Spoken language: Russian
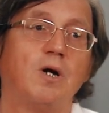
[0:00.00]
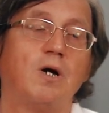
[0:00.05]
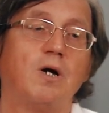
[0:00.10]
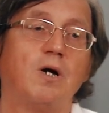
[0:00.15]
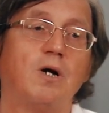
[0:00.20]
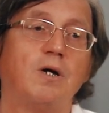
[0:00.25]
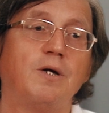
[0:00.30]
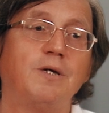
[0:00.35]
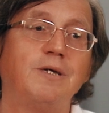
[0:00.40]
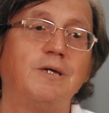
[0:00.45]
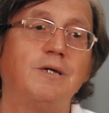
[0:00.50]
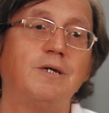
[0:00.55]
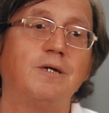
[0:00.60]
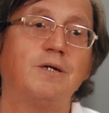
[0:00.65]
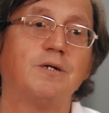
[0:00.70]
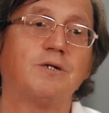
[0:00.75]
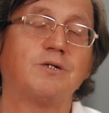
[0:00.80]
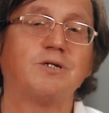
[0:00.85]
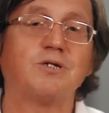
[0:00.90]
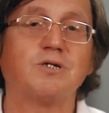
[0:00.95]
А,
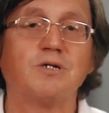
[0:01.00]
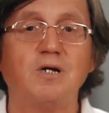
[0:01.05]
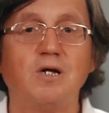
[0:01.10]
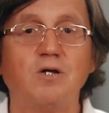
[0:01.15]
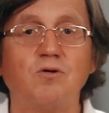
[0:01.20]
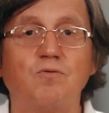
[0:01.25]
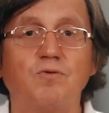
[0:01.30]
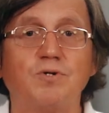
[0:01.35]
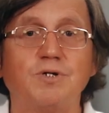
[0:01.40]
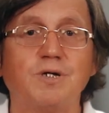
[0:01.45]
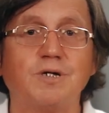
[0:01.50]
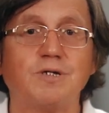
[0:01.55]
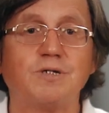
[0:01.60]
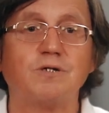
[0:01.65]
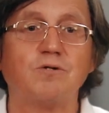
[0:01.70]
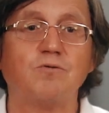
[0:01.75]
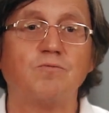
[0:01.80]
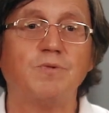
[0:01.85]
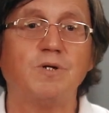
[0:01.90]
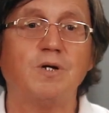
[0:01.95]
и, к сожалению, вот
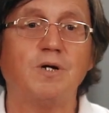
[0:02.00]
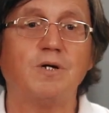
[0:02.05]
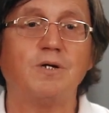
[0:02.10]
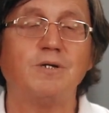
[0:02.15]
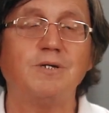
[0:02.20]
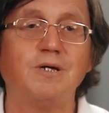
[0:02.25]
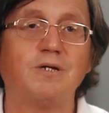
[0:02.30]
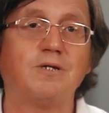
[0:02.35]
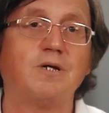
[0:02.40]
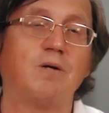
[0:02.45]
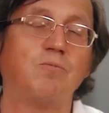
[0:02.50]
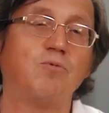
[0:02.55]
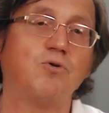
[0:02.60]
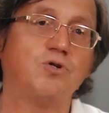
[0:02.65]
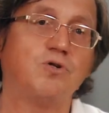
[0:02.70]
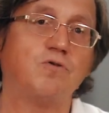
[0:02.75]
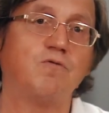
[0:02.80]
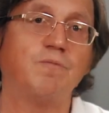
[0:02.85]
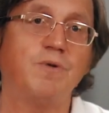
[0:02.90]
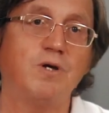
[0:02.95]
сейчас у меня нет
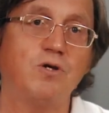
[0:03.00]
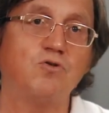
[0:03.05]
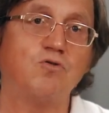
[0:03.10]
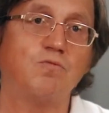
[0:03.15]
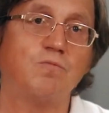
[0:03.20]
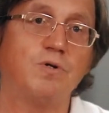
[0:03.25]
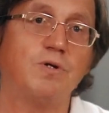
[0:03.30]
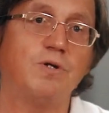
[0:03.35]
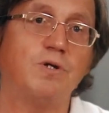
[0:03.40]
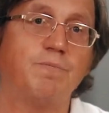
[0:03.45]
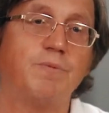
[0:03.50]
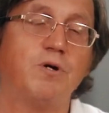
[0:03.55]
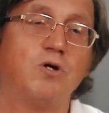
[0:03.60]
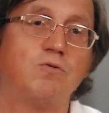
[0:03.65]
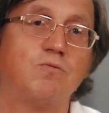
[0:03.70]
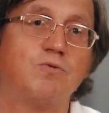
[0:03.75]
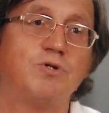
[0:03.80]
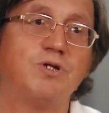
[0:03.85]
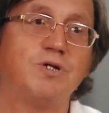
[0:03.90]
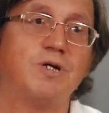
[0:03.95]
рабочего медиума, и
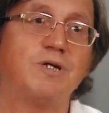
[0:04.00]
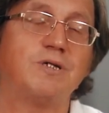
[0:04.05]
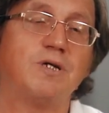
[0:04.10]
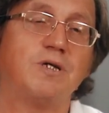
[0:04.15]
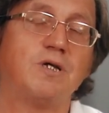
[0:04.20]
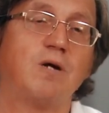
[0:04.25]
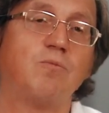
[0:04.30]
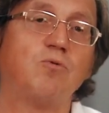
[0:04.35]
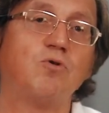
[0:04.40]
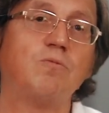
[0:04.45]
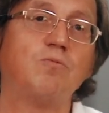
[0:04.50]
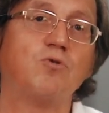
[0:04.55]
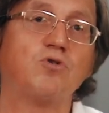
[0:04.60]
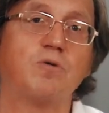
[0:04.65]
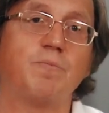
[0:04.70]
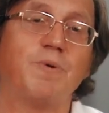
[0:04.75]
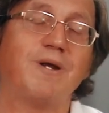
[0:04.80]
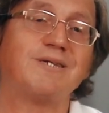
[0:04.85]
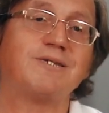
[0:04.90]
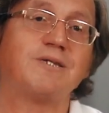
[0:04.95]
поэтому сейчас эта работа
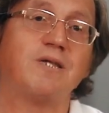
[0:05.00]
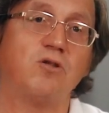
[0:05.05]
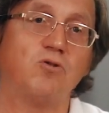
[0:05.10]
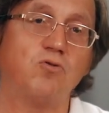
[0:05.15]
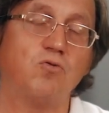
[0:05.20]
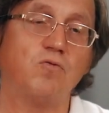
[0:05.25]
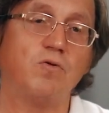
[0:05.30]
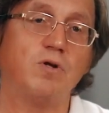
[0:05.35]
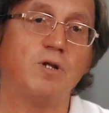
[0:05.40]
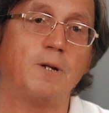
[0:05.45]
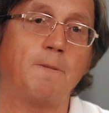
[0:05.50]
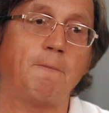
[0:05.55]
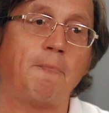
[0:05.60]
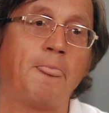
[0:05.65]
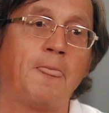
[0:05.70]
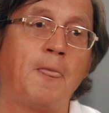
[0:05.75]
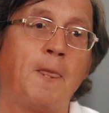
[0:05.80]
немножко приостановлена.